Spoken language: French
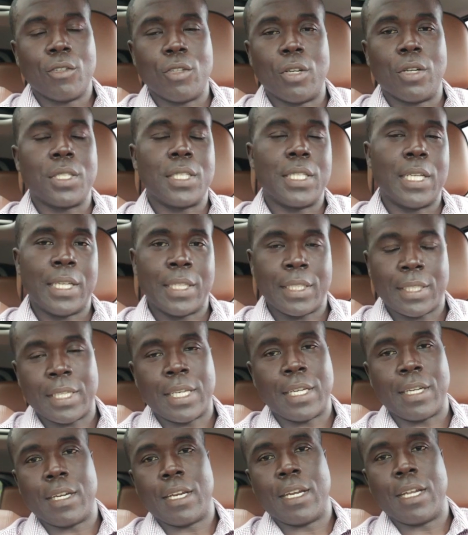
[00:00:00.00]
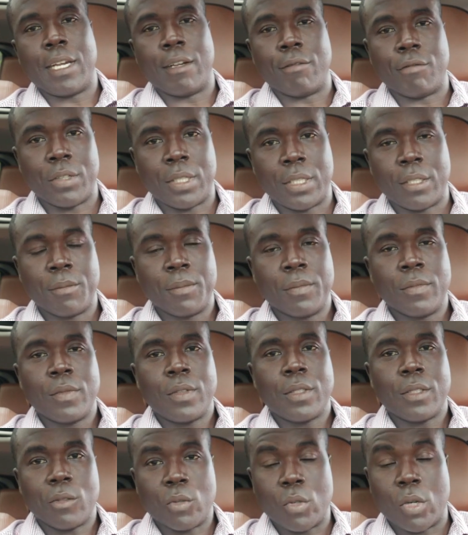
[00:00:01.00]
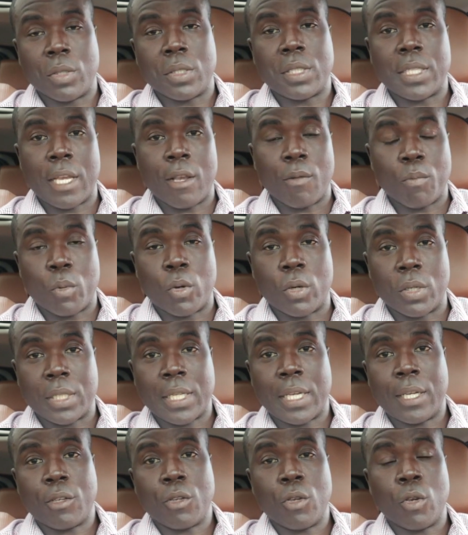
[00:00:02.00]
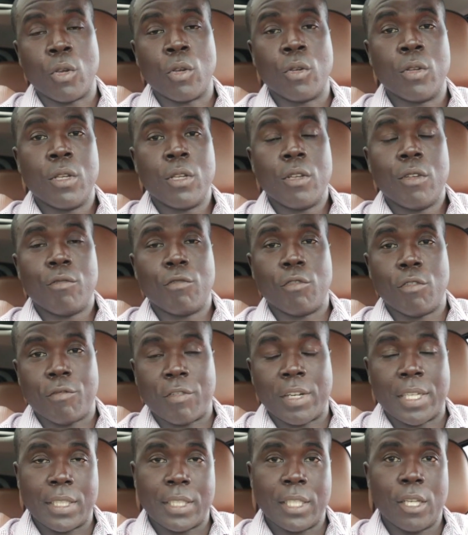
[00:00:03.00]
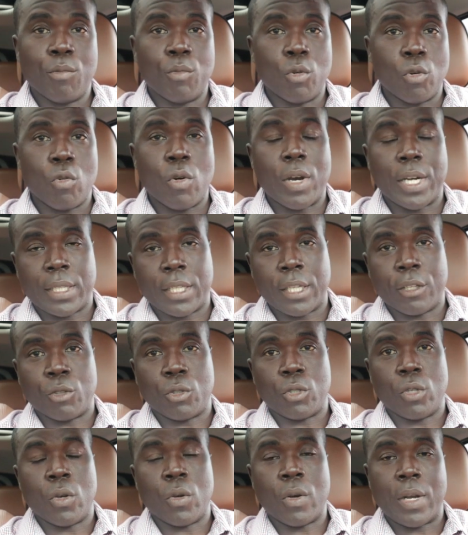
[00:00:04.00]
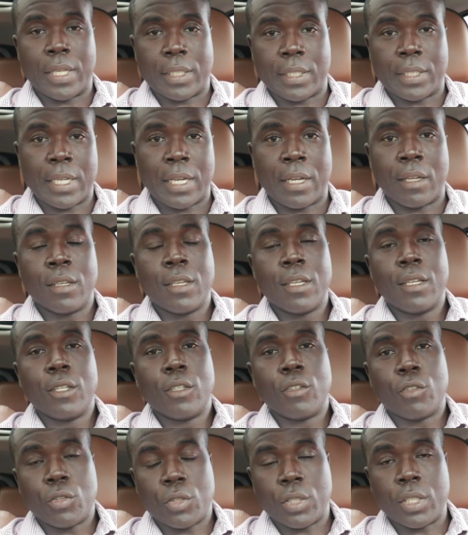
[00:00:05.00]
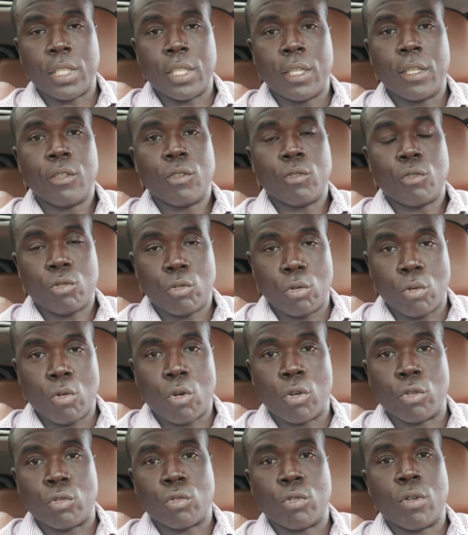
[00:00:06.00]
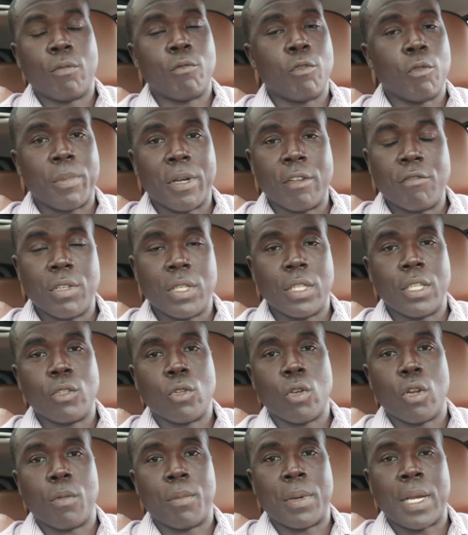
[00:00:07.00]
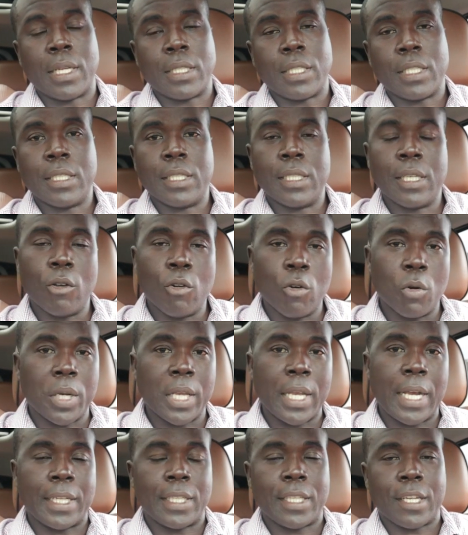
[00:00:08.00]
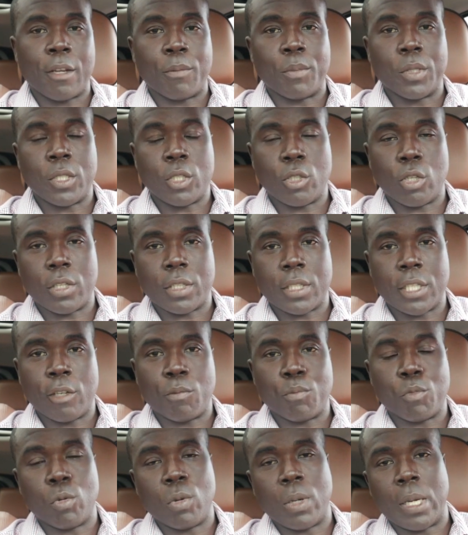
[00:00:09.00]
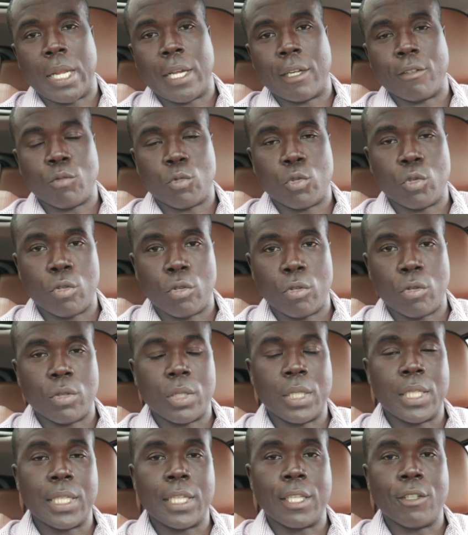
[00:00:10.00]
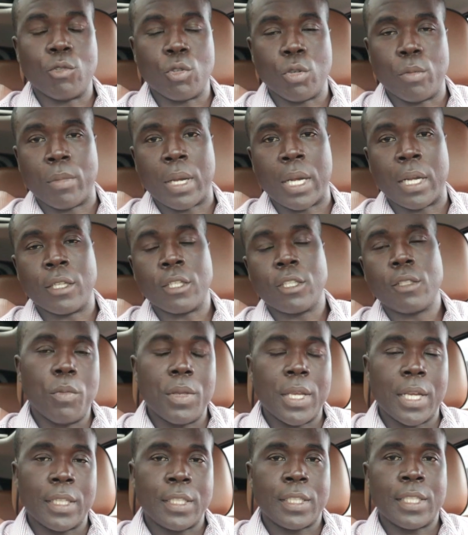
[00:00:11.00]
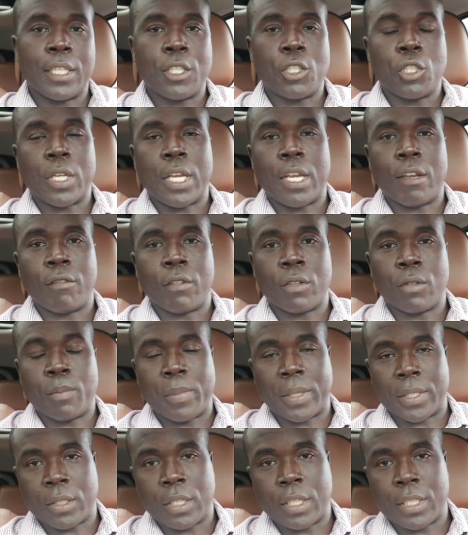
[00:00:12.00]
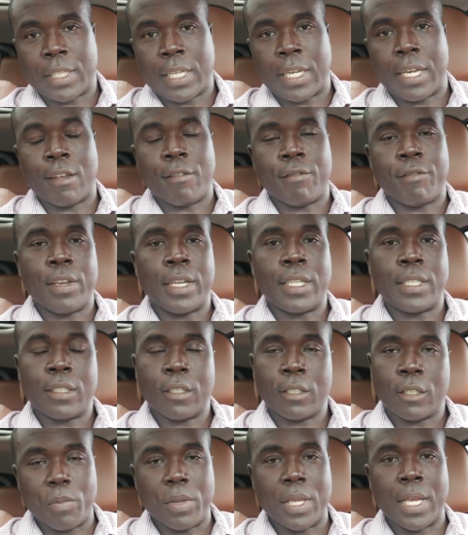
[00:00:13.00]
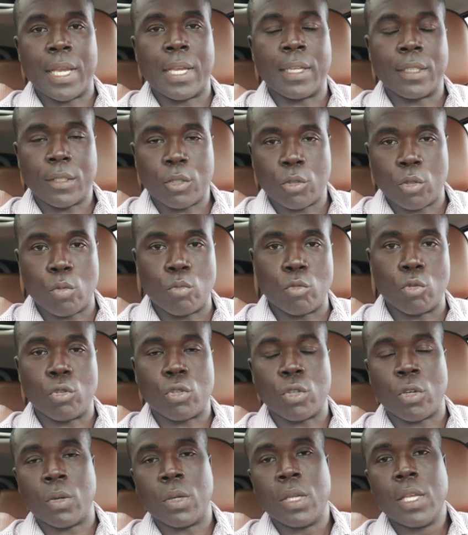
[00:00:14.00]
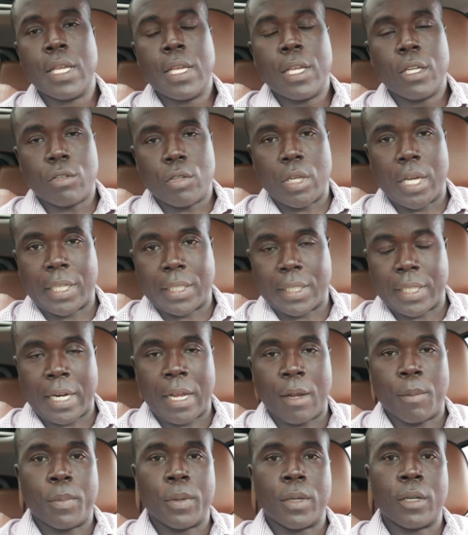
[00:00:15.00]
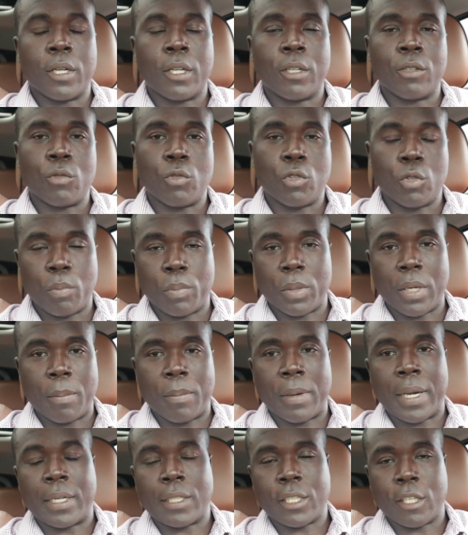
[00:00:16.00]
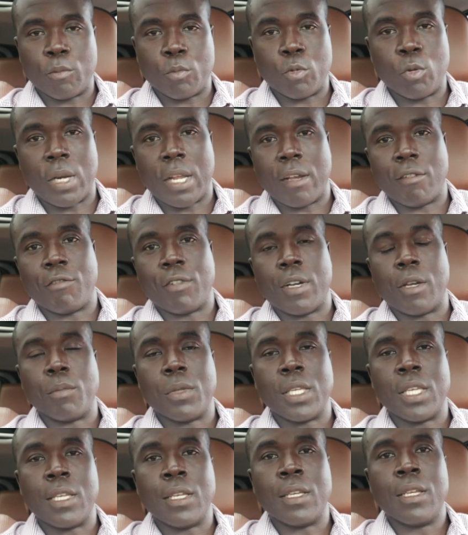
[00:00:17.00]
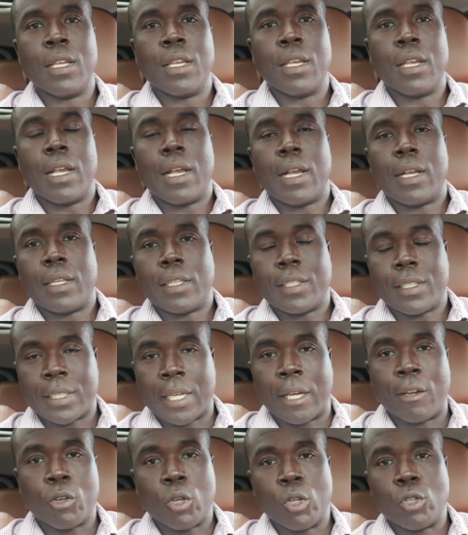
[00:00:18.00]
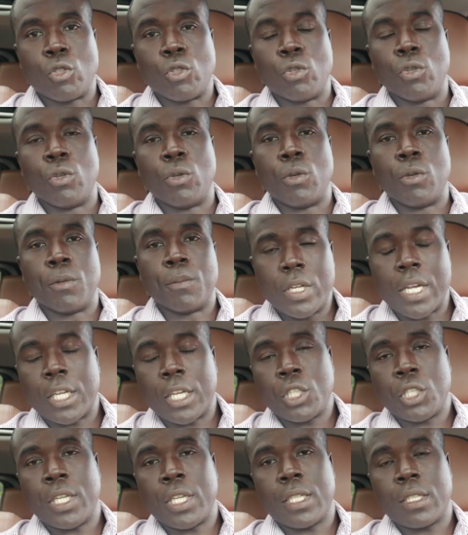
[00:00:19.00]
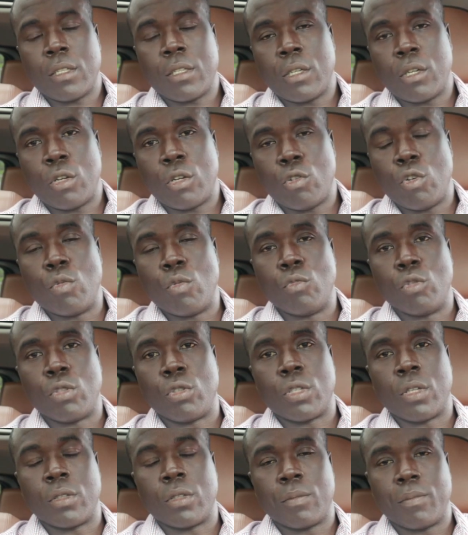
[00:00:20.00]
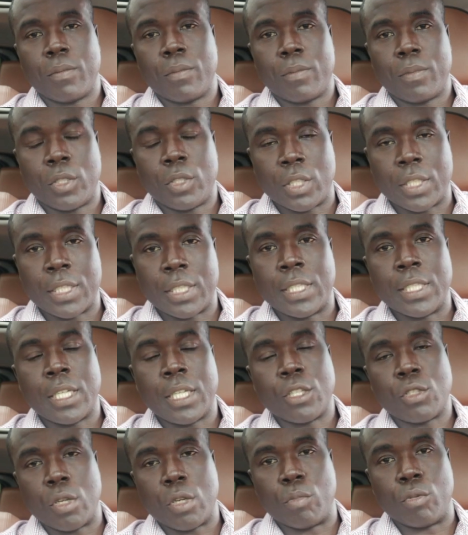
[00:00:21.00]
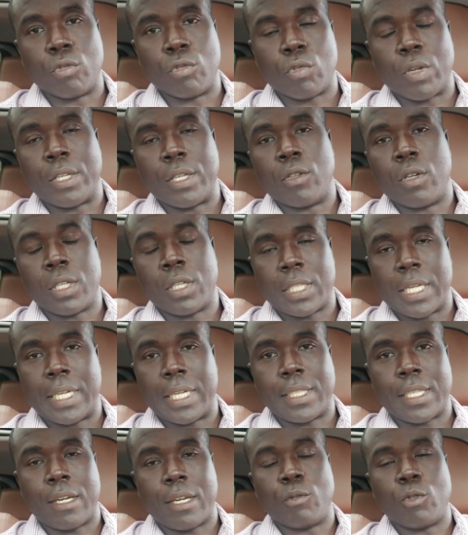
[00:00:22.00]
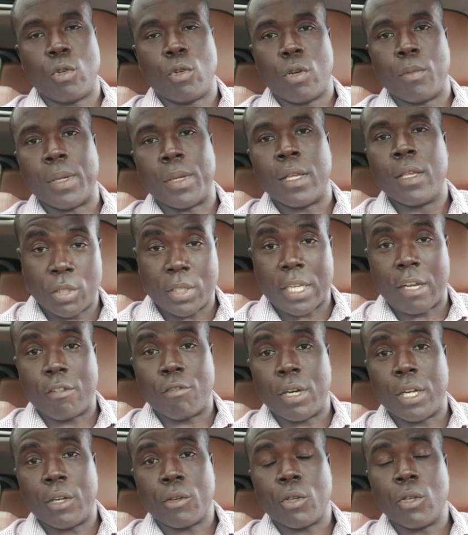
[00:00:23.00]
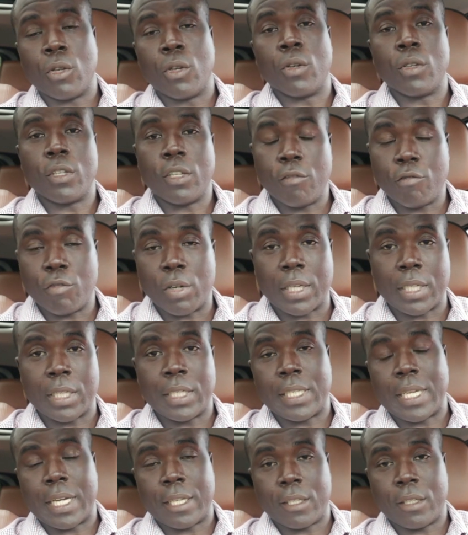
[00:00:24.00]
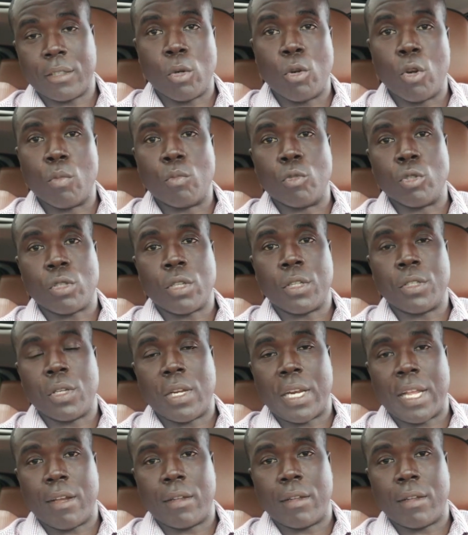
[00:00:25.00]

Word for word: Donc c'est un cercle en fait. Donc c'est important que vous fassiez beaucoup attention à ça si tu consommes, faut pas venir seulement tu dis ok attraper cette poule là, tu grilles, tu manges, ou bien cette chèvre parce que c'est les fêtes, ou bien ce mouton, tu attrapes, tu prépares, c'est pour la famille, sans que tu, tu n'achètes le mouton. Tu te dis que c'est pour toi, donc tu attrapes seulement. faut savoir qu'une fois que tu as pris le mouton de